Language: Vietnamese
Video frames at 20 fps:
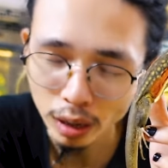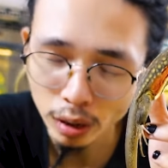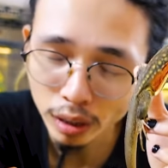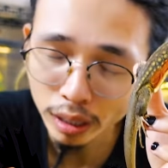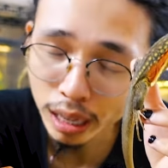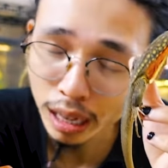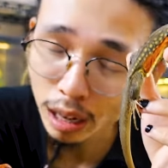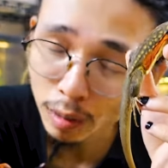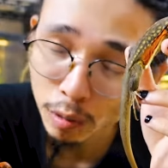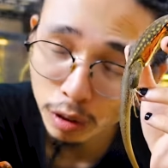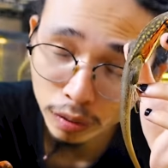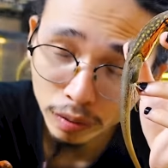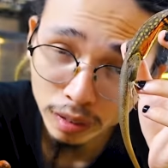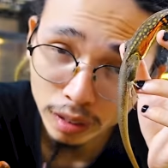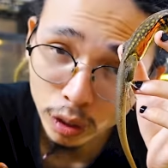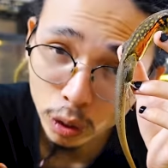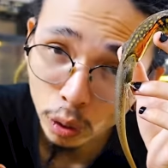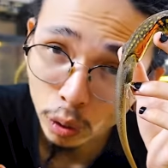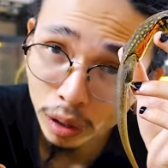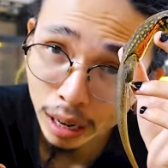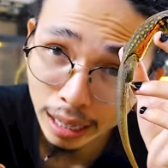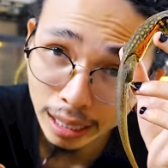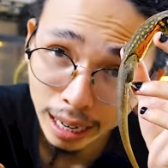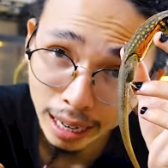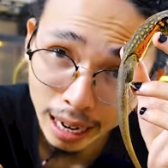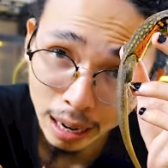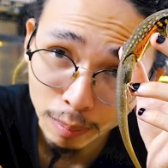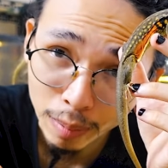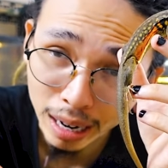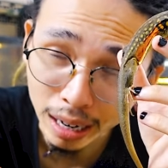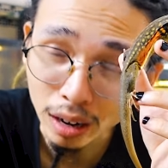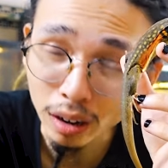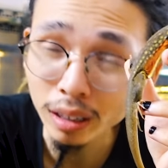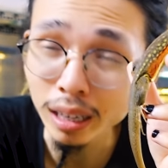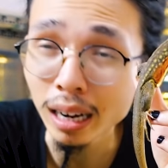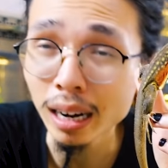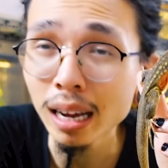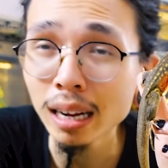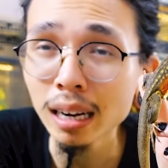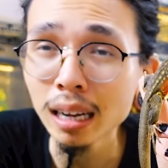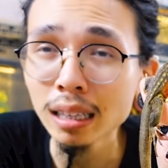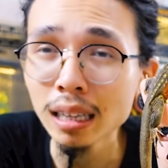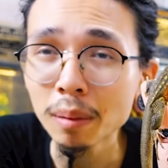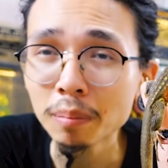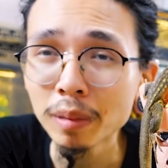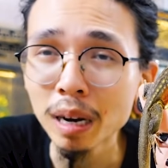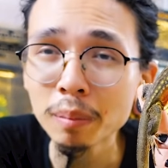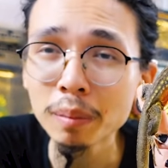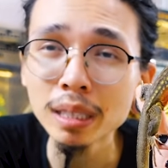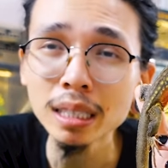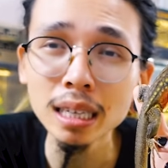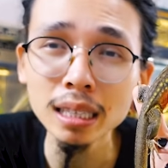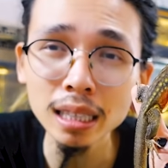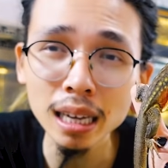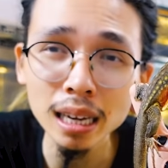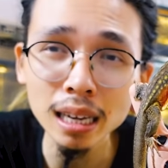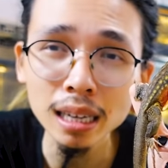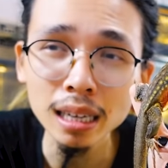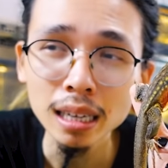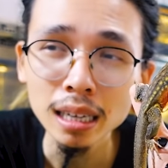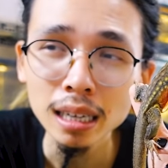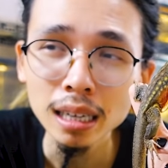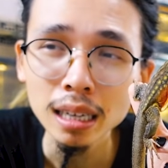Và đôi khi có một số cá thể đặc biệt nó có thể lên đến tầm 50 cm.